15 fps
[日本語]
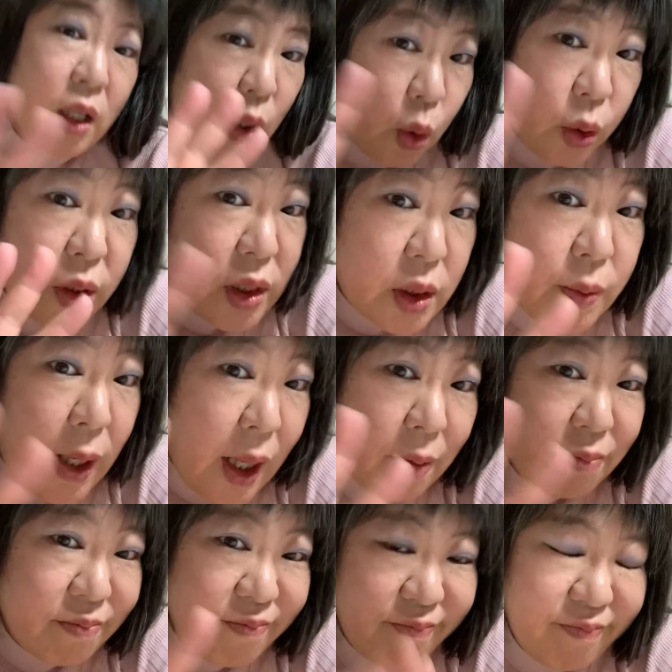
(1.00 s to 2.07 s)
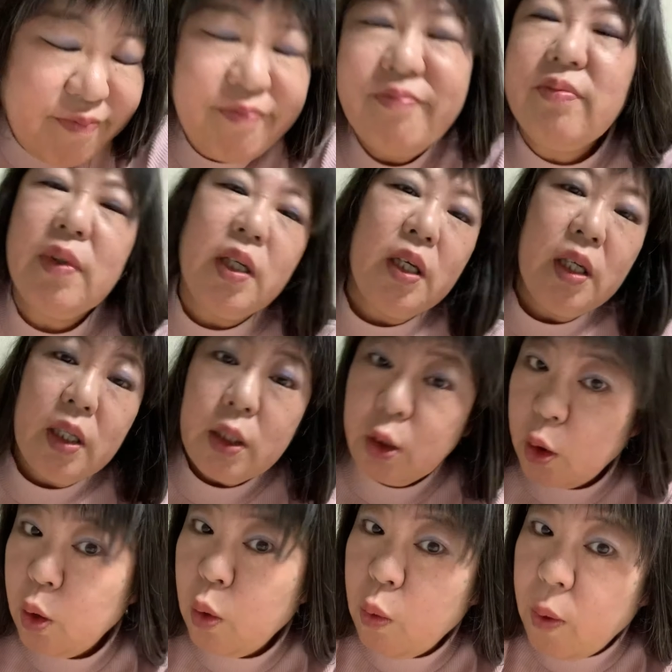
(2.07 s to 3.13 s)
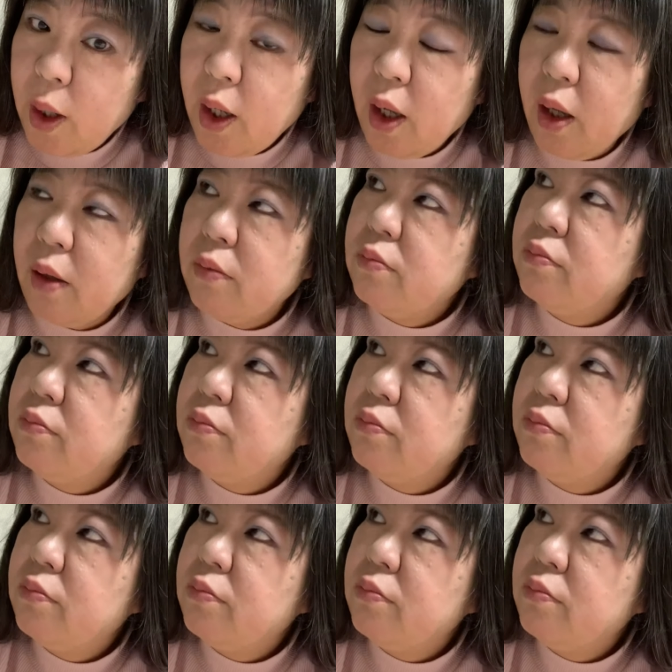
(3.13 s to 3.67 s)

こんにちは。今日は、